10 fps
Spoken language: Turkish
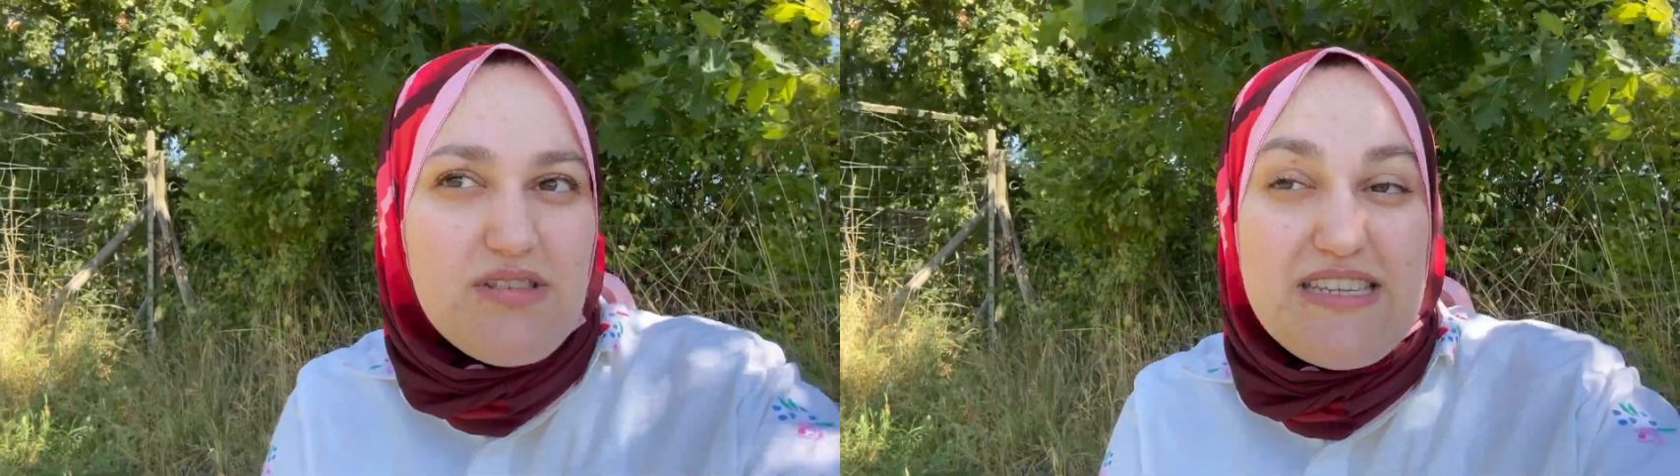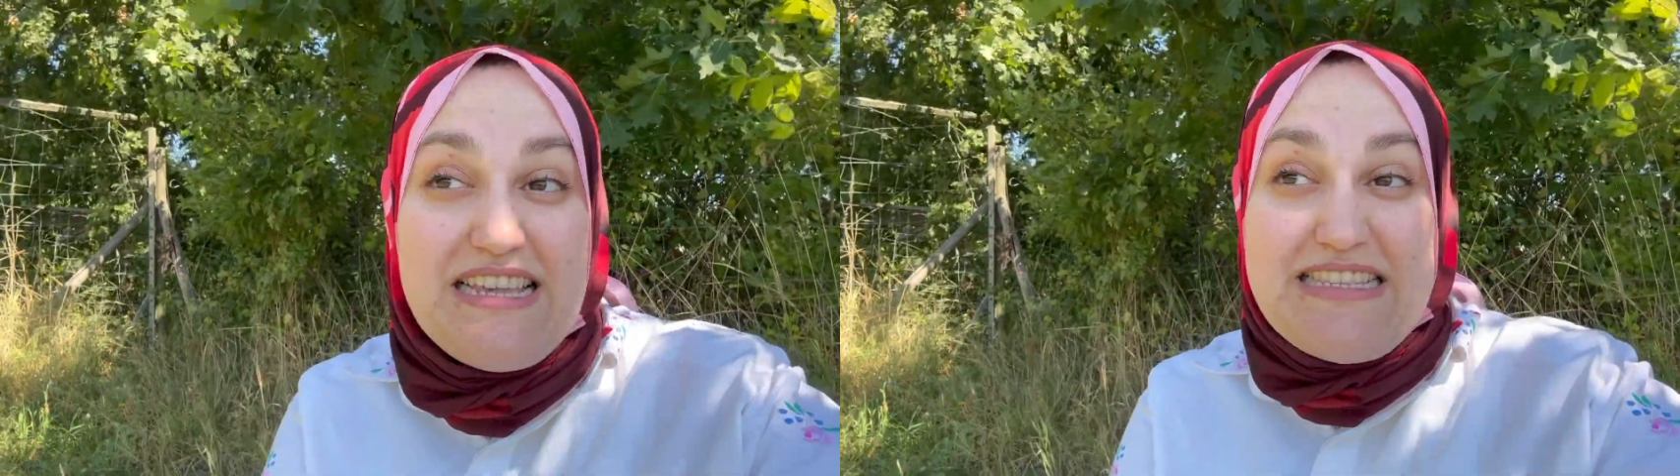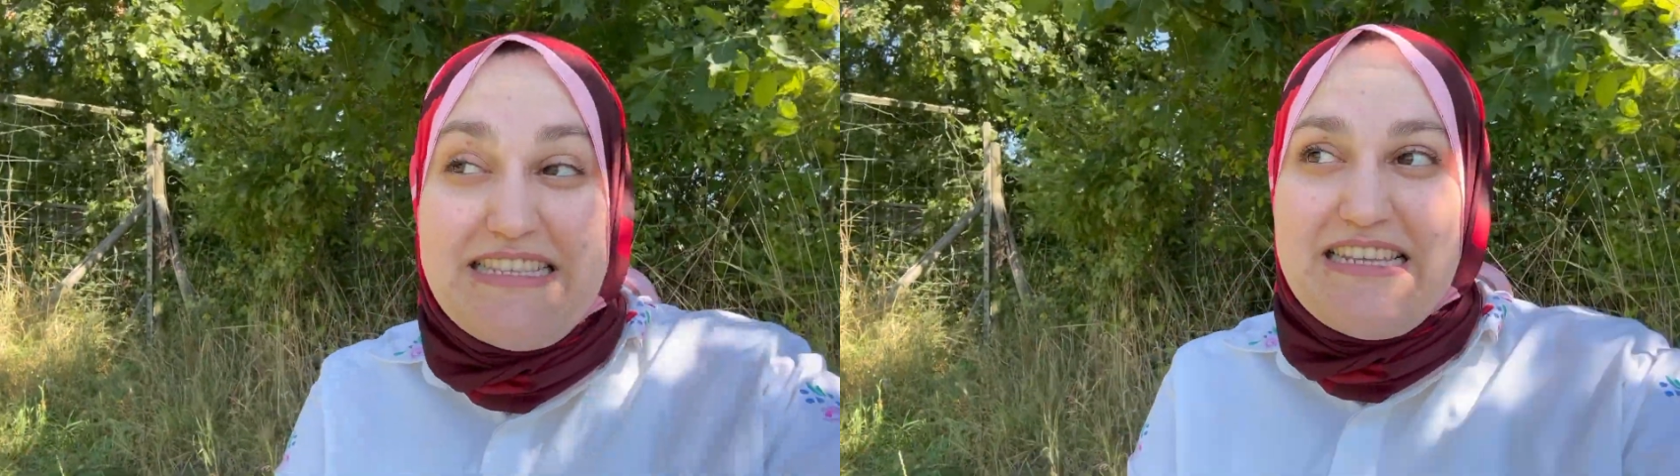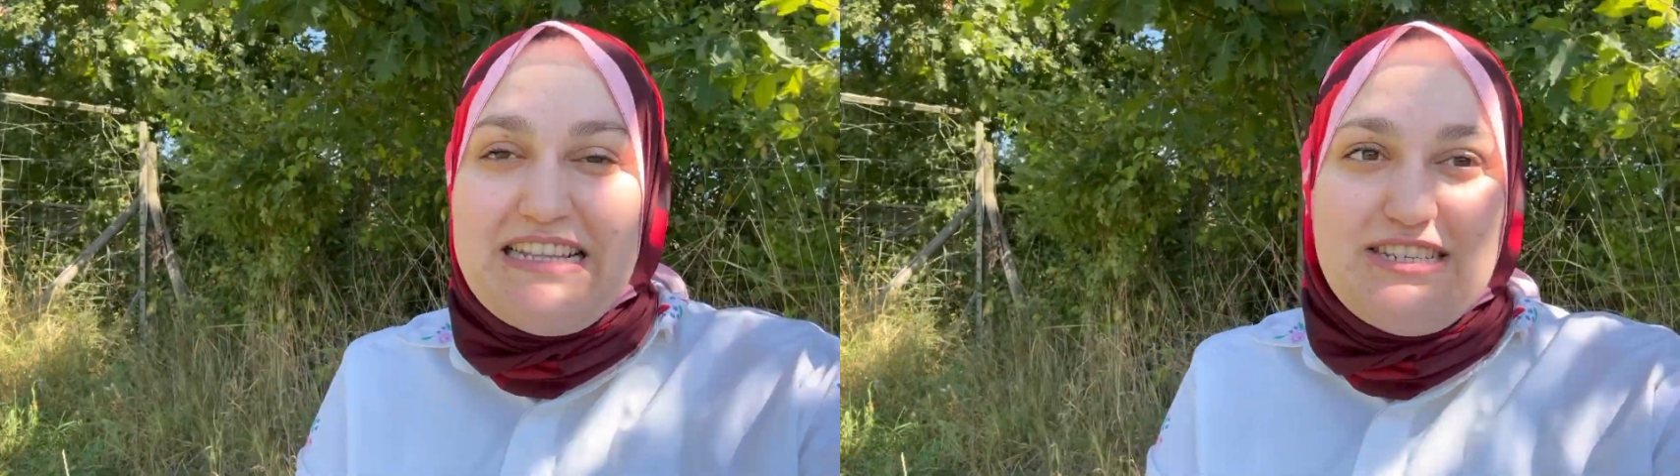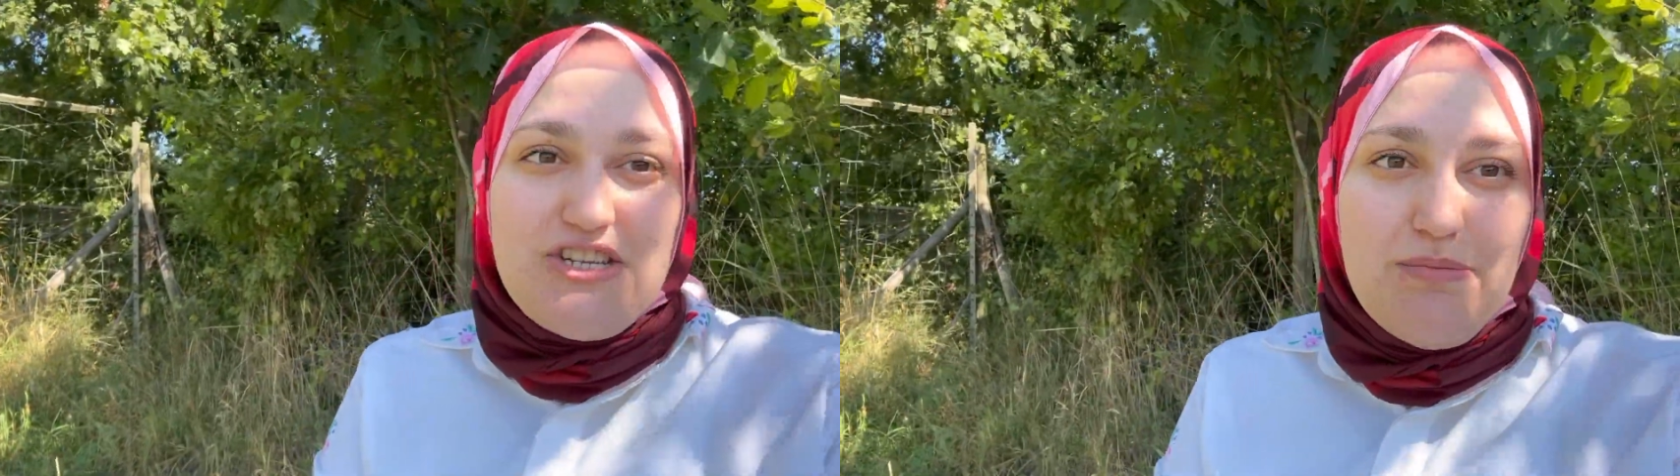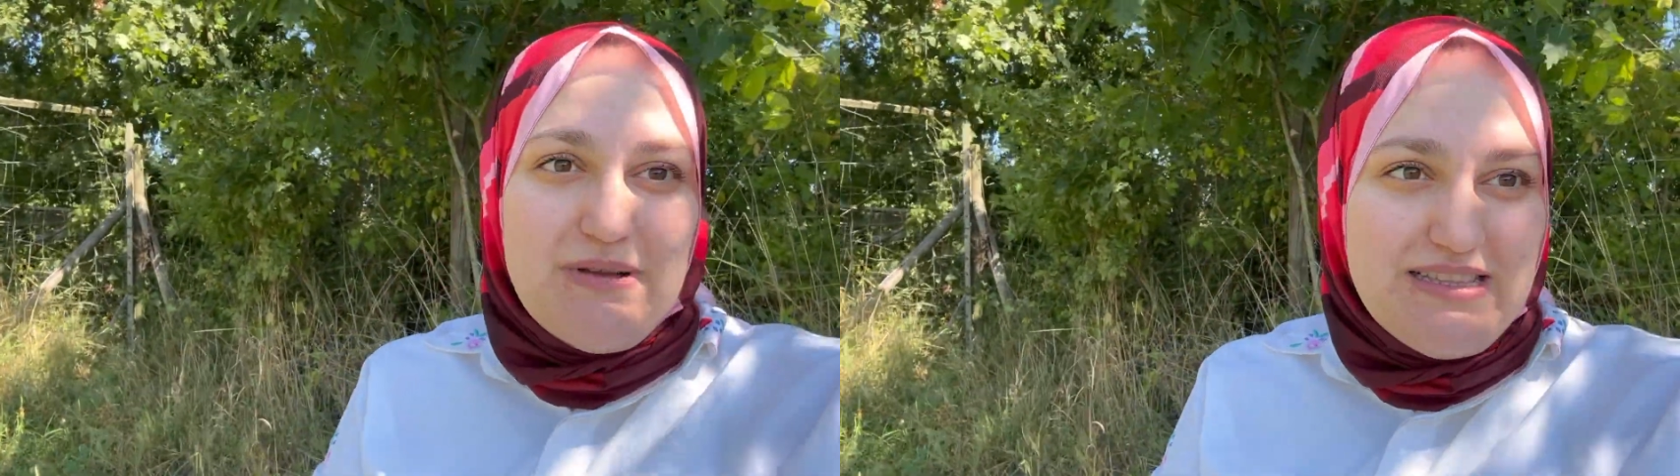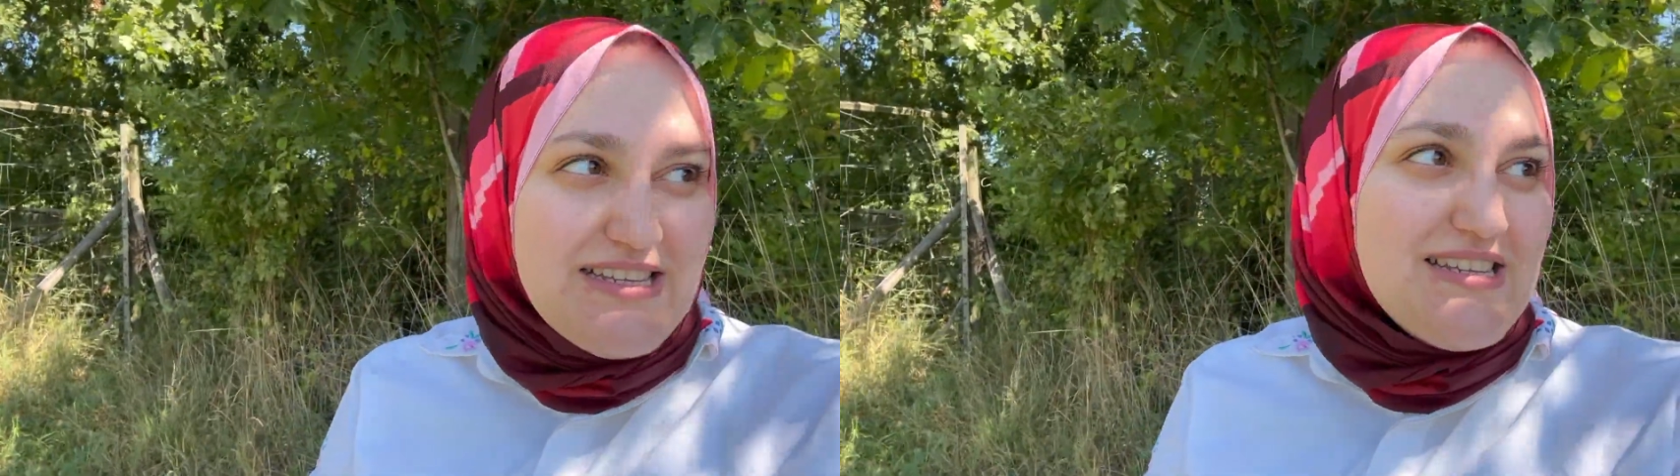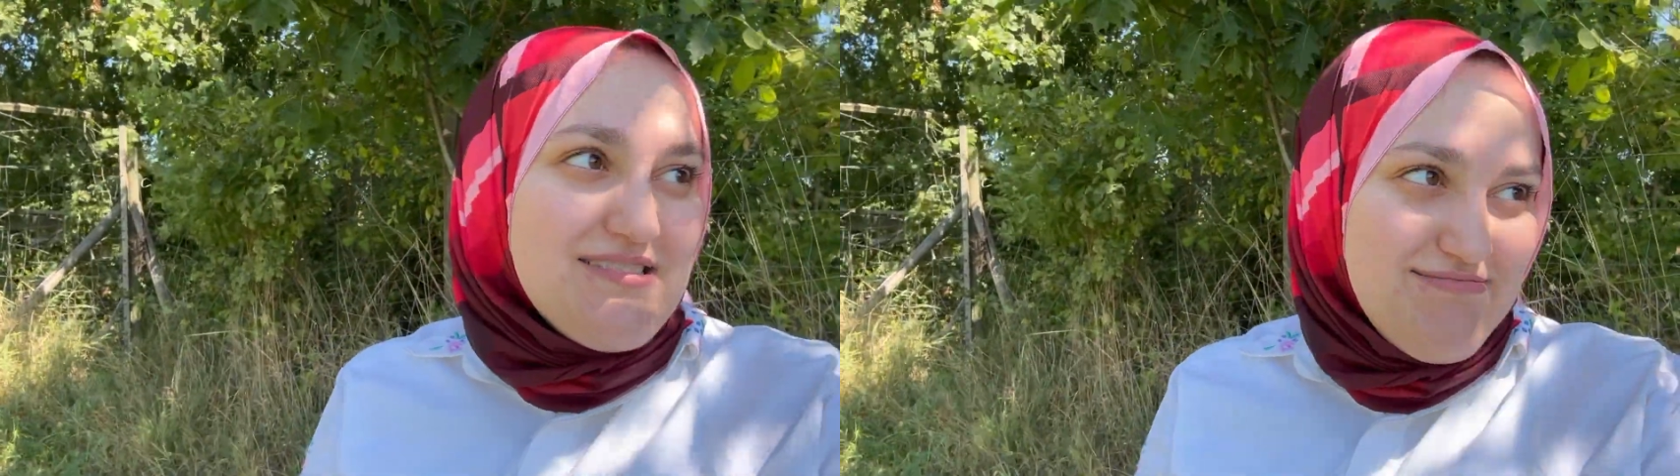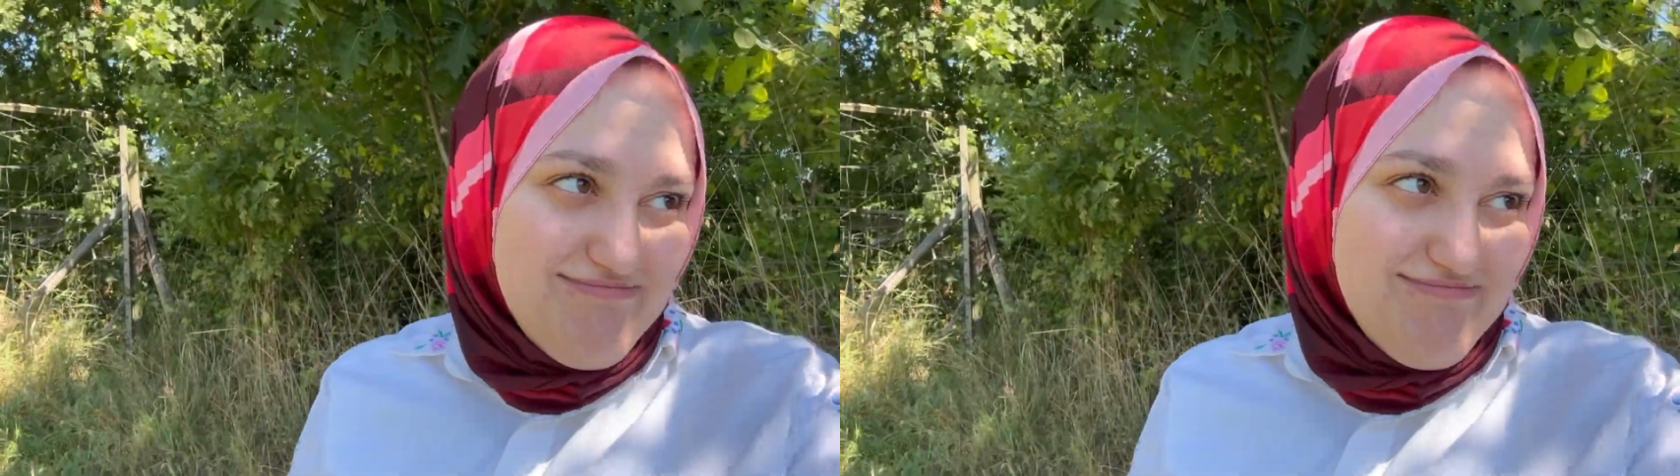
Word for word: Kesinlikle şapka, şapka takın.